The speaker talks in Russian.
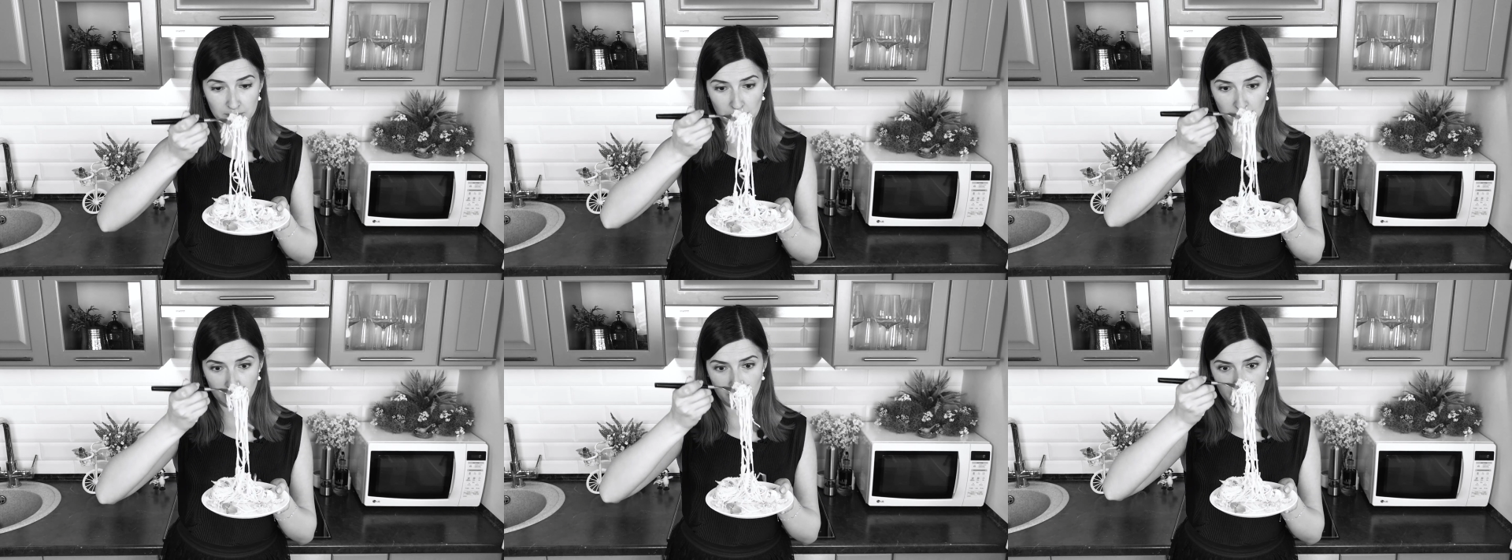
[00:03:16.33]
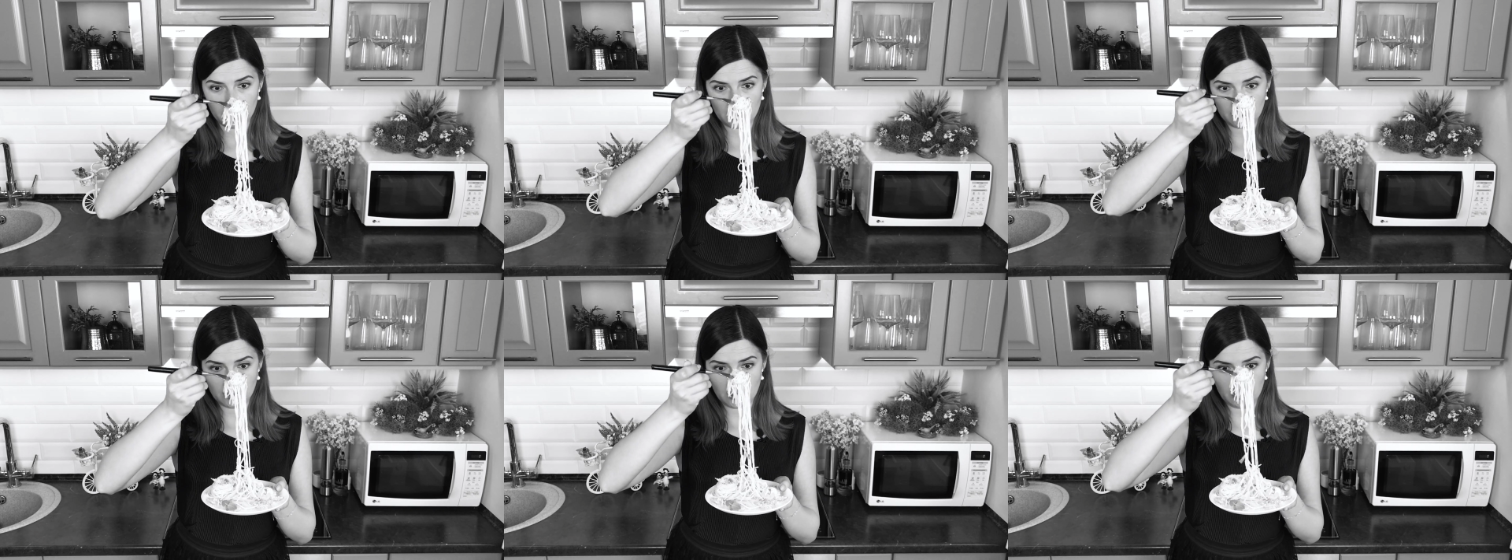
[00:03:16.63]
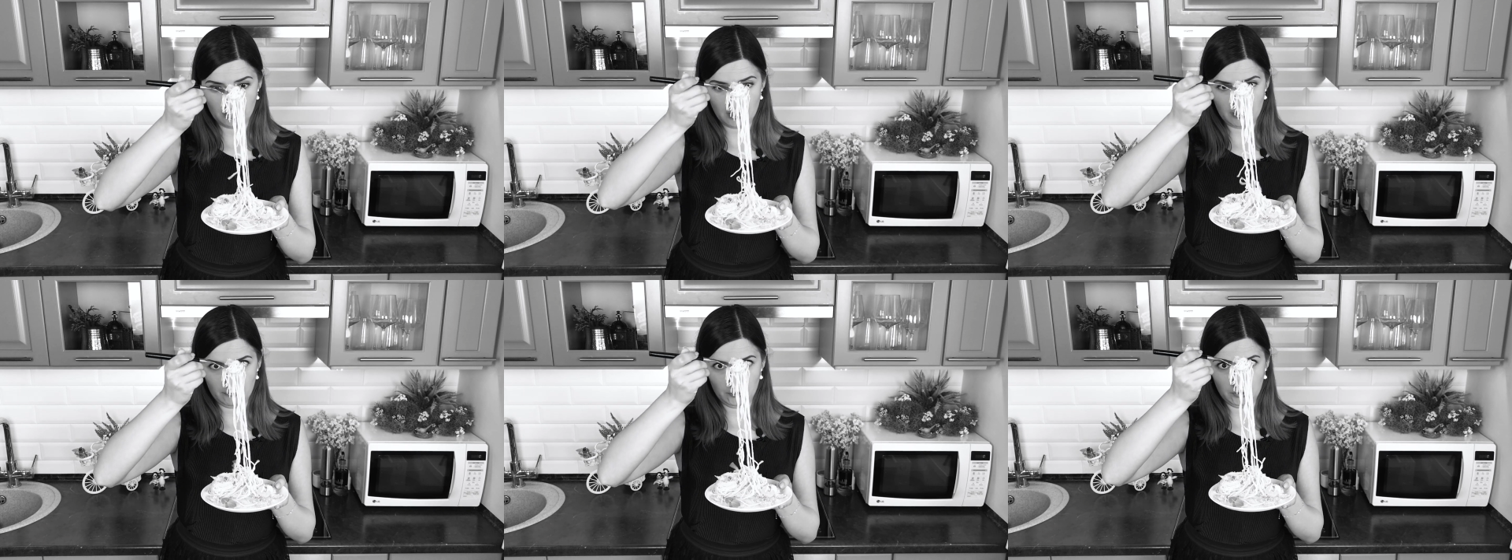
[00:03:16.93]
особенно когда
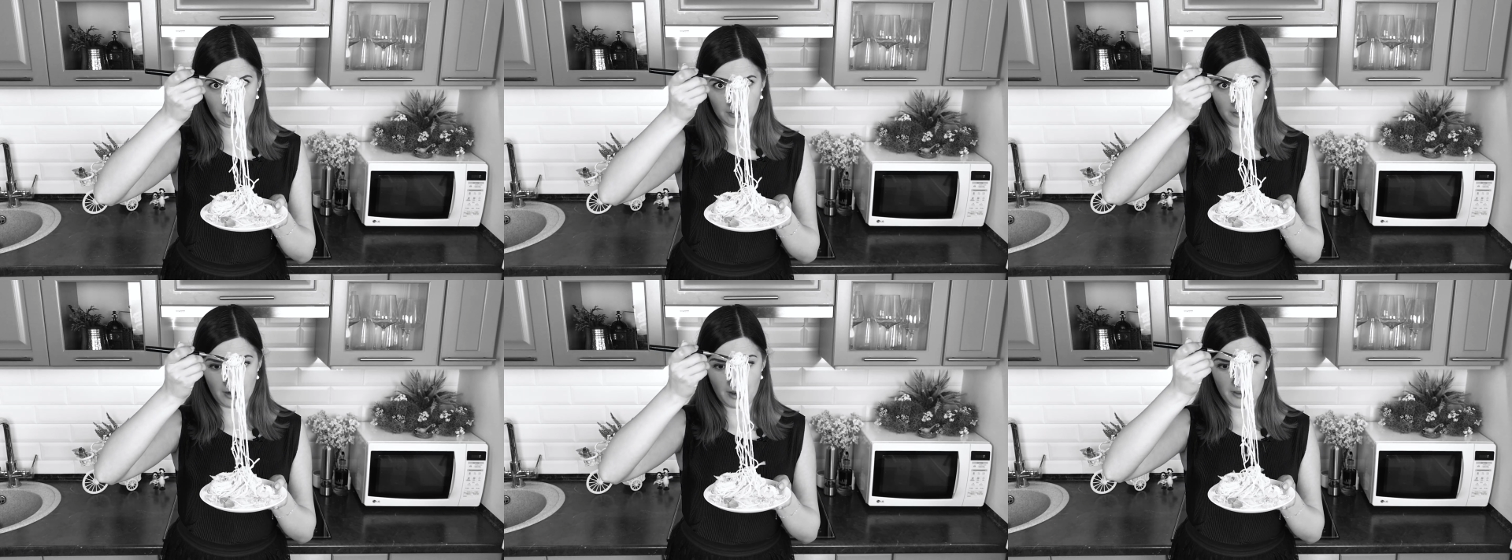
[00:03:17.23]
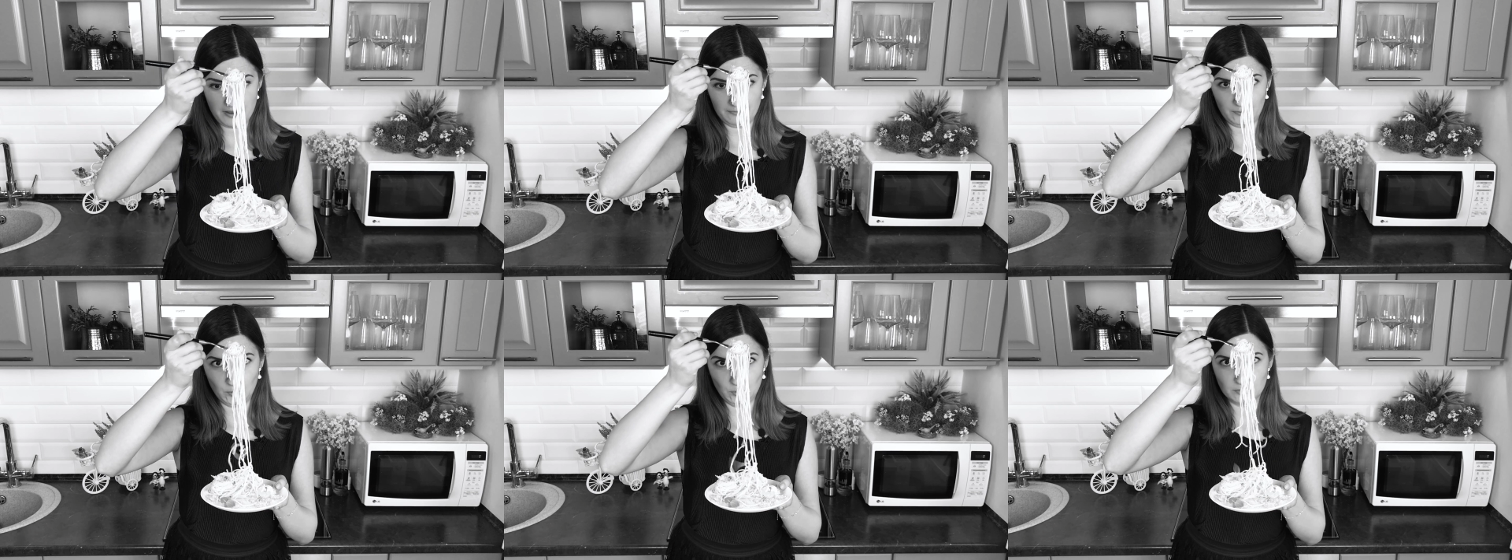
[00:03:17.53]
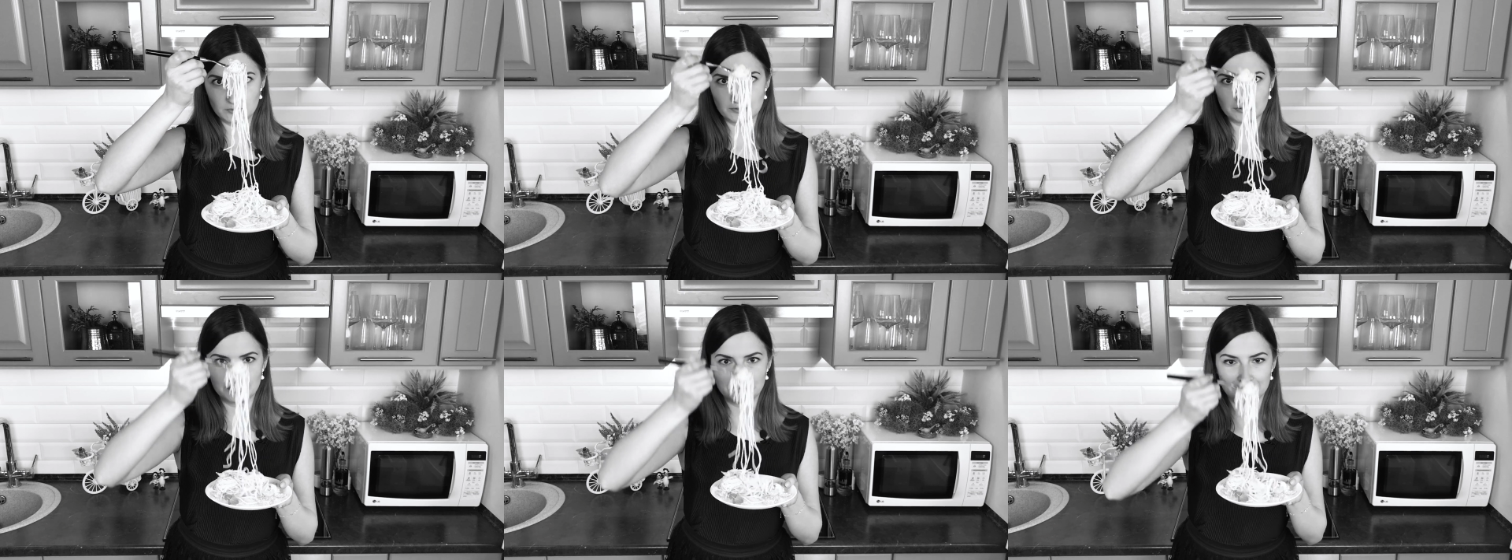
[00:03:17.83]
она вот такая
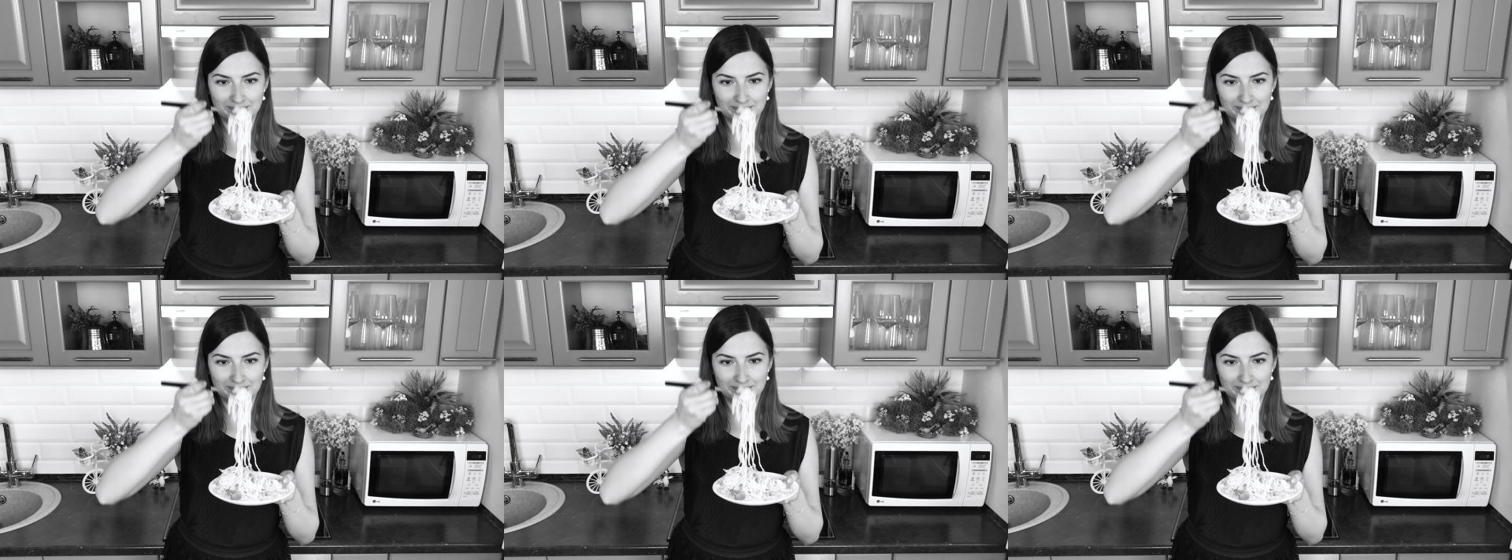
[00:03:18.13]
вот.